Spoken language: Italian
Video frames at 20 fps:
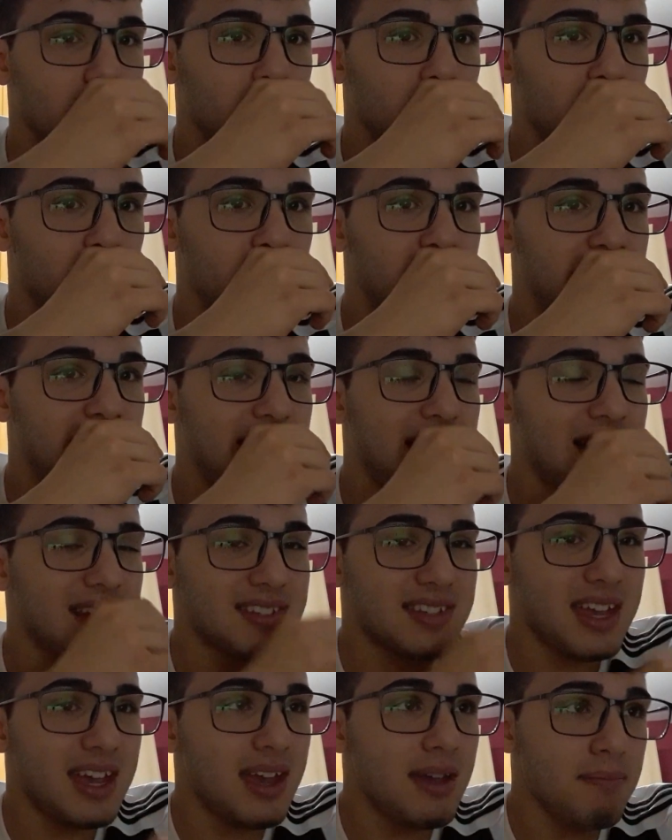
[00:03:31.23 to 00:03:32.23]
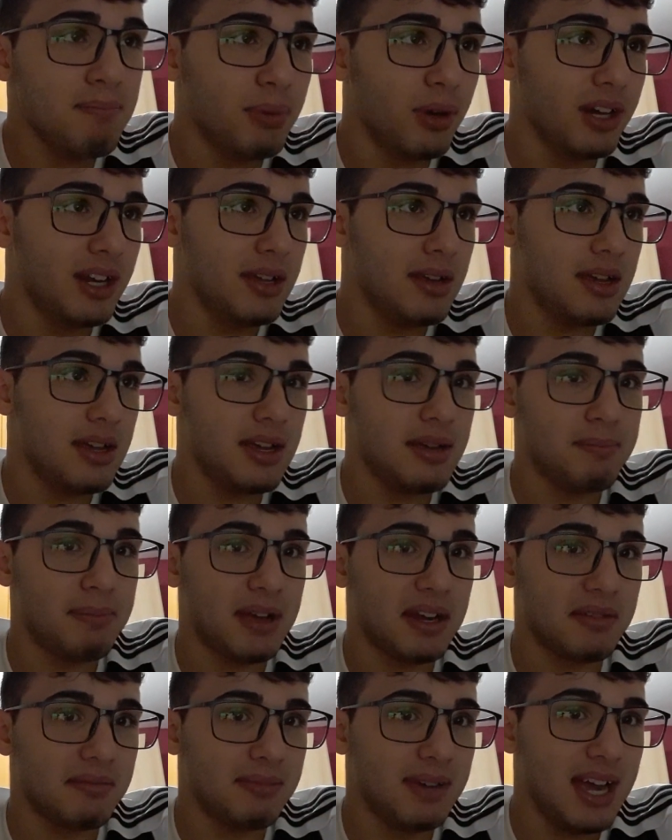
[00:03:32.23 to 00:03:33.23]
Udinese Empoli
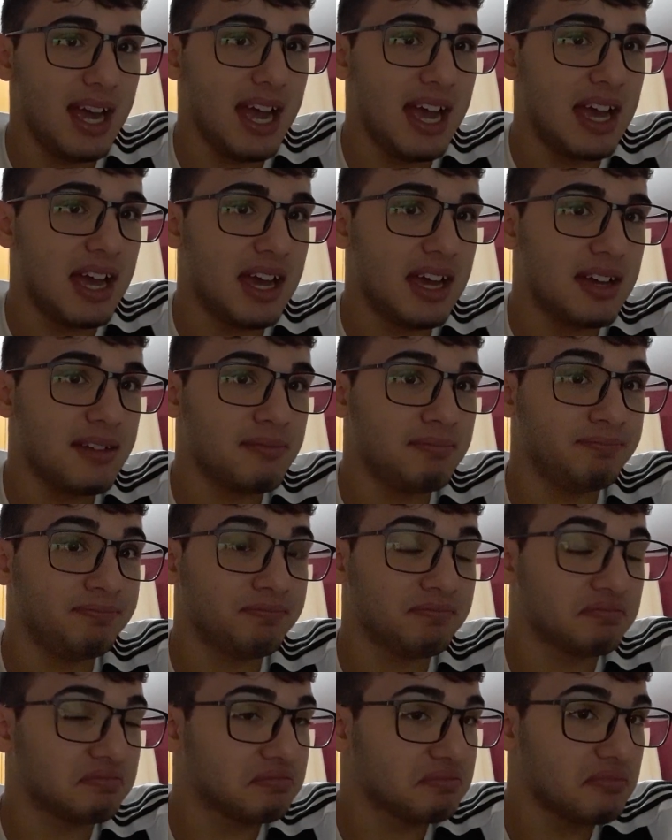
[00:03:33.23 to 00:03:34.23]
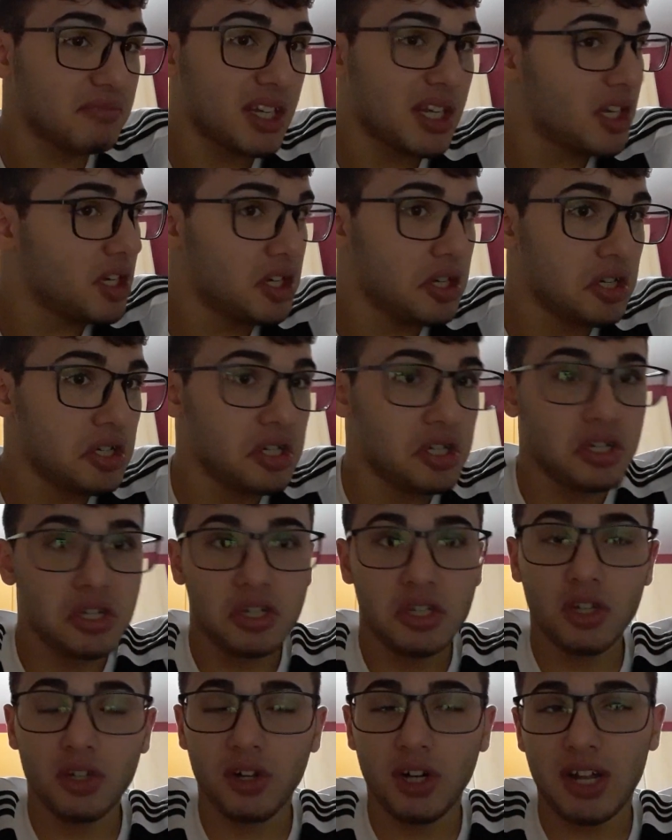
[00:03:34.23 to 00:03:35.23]
per me... Mm,
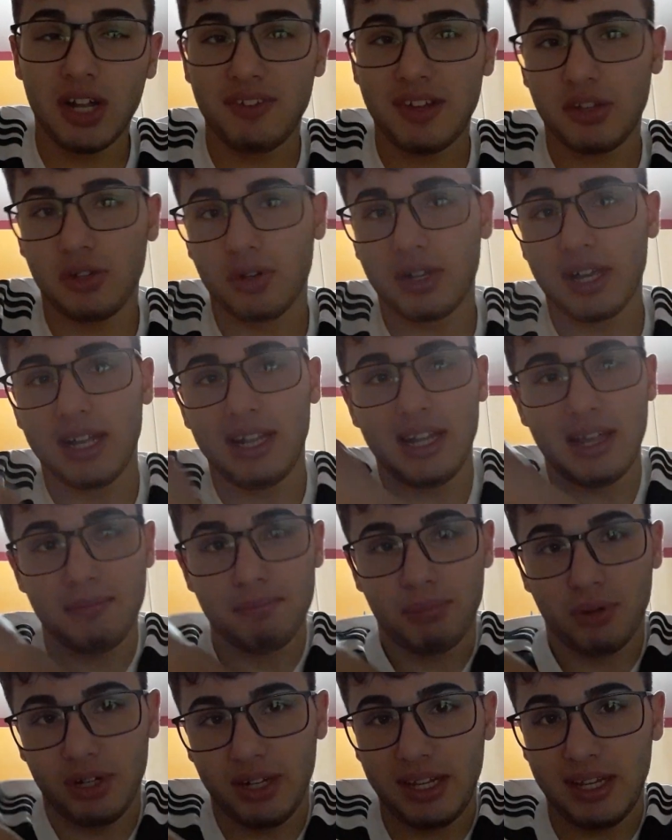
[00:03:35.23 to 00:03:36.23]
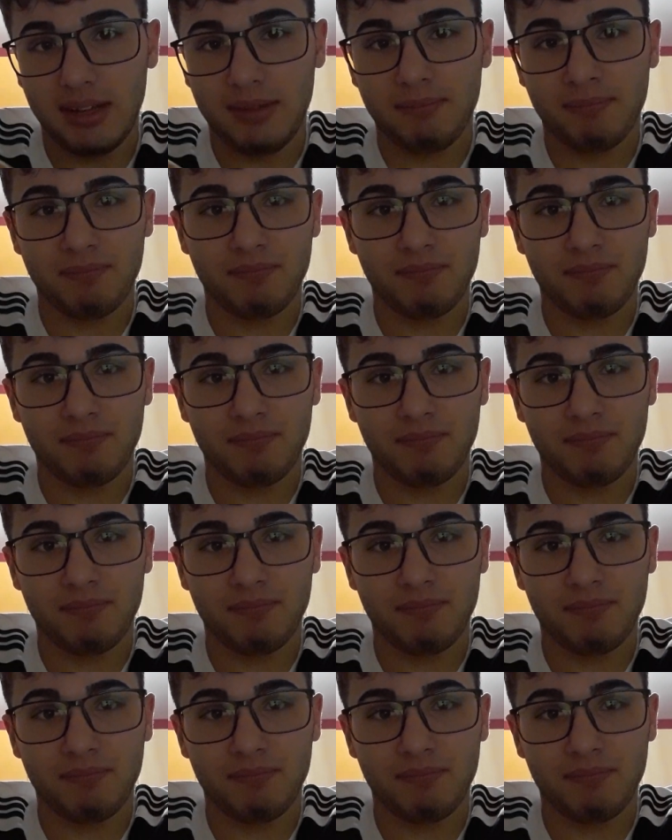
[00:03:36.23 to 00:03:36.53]
io non la vedo che l'Empoli